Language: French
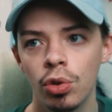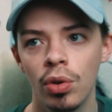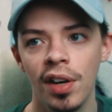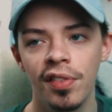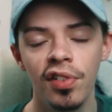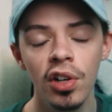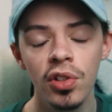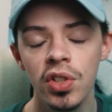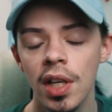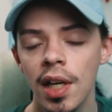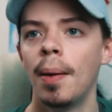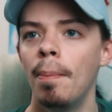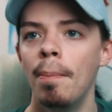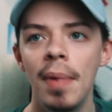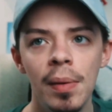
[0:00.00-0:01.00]
de la force,
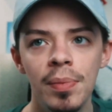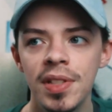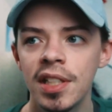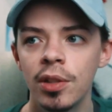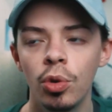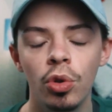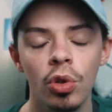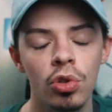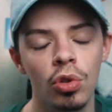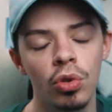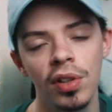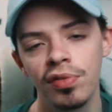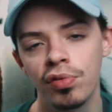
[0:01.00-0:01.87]
même si de temps en temps il